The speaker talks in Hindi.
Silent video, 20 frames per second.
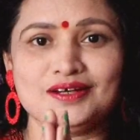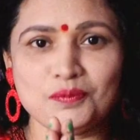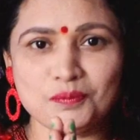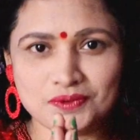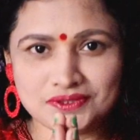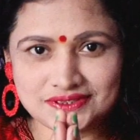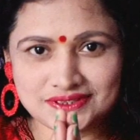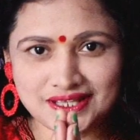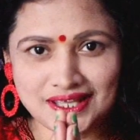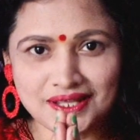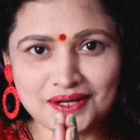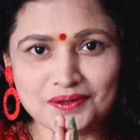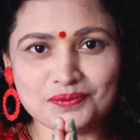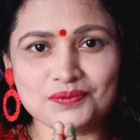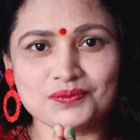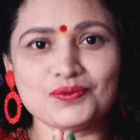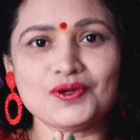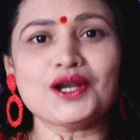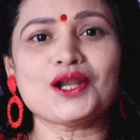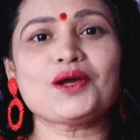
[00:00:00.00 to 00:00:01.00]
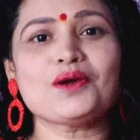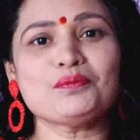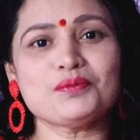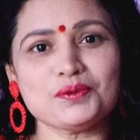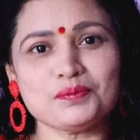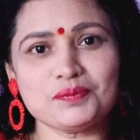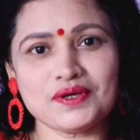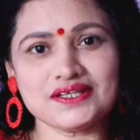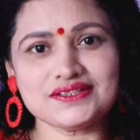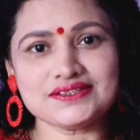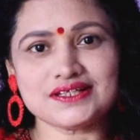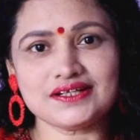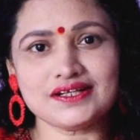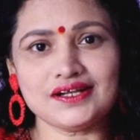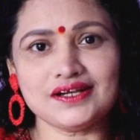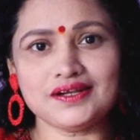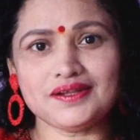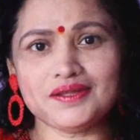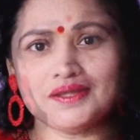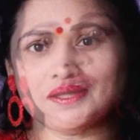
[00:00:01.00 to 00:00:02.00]
नमस्कार वेलकम टू माय
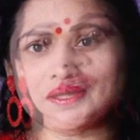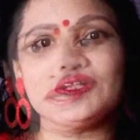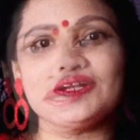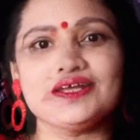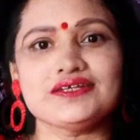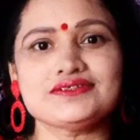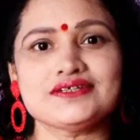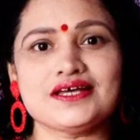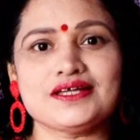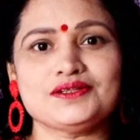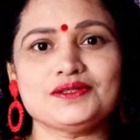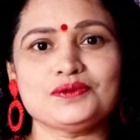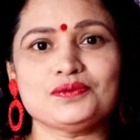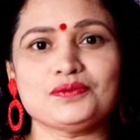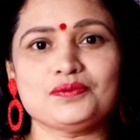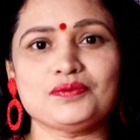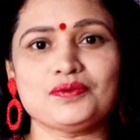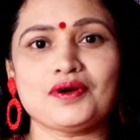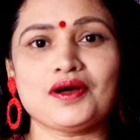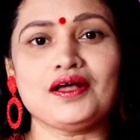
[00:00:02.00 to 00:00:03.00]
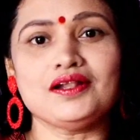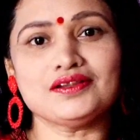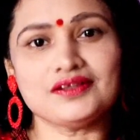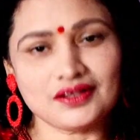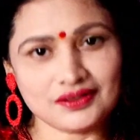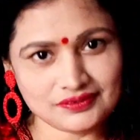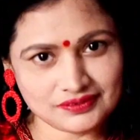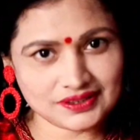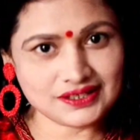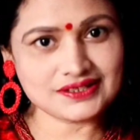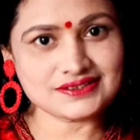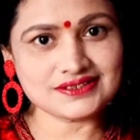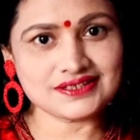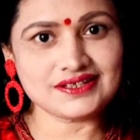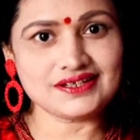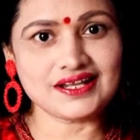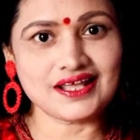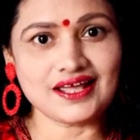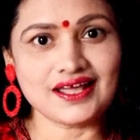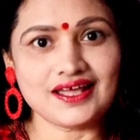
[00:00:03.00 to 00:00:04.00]
चैनल बताना चाहती हूँ कल धनतेरस
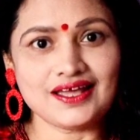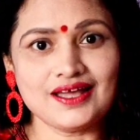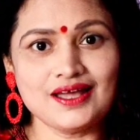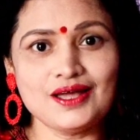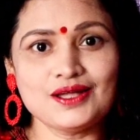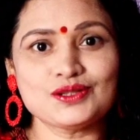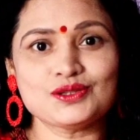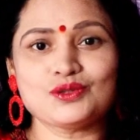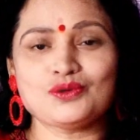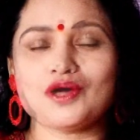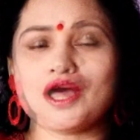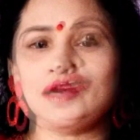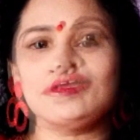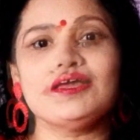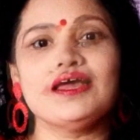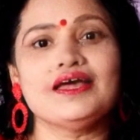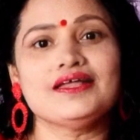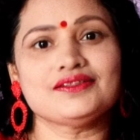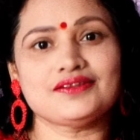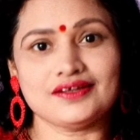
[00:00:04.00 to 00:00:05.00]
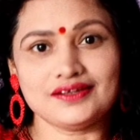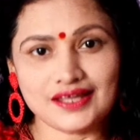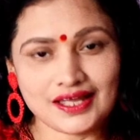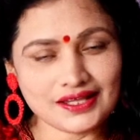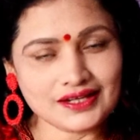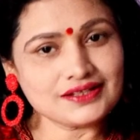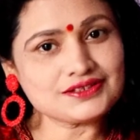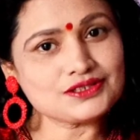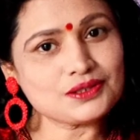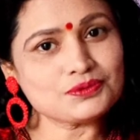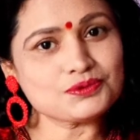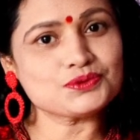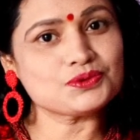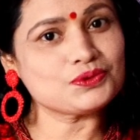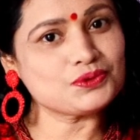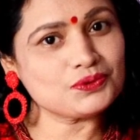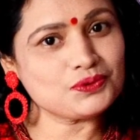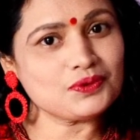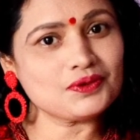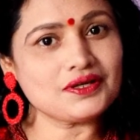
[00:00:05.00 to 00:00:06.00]
है ना तो आपकी तैयारी सब
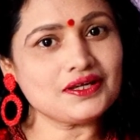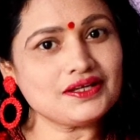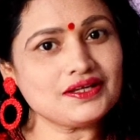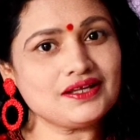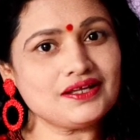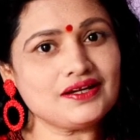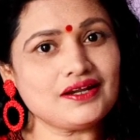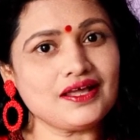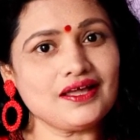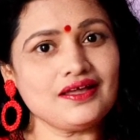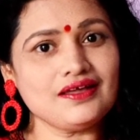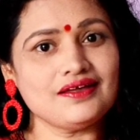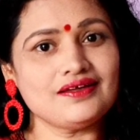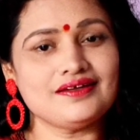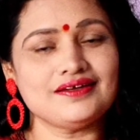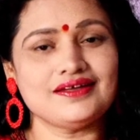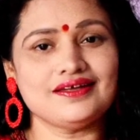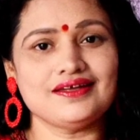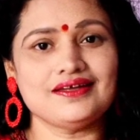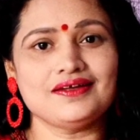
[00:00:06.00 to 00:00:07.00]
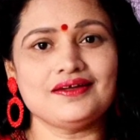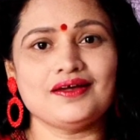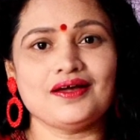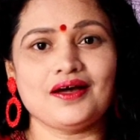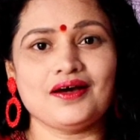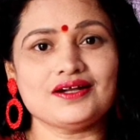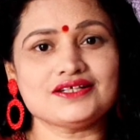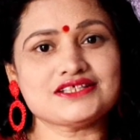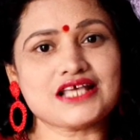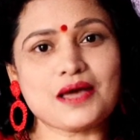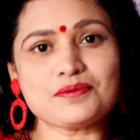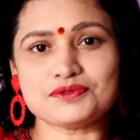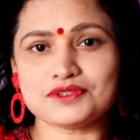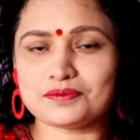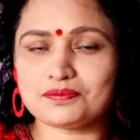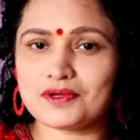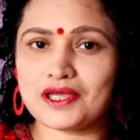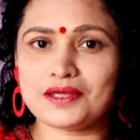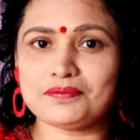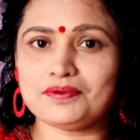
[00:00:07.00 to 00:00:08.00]
शुरू हो गई है ना और साफ
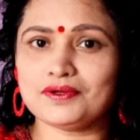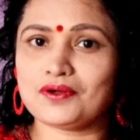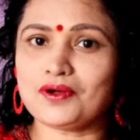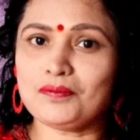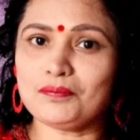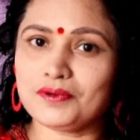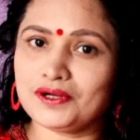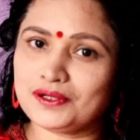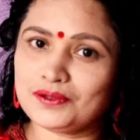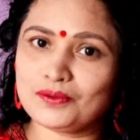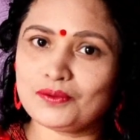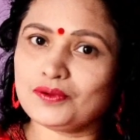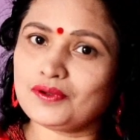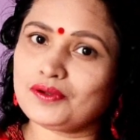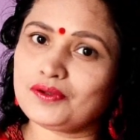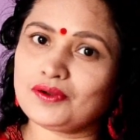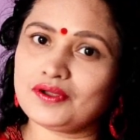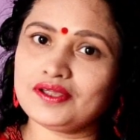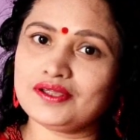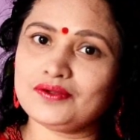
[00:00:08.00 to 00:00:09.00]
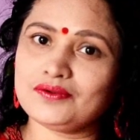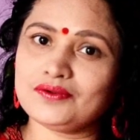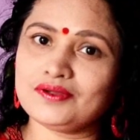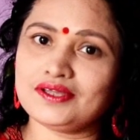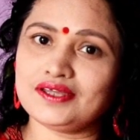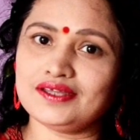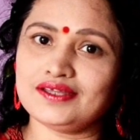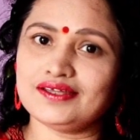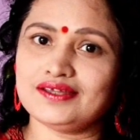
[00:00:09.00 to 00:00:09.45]
सफाई भी कंप्लीट हो रही होगी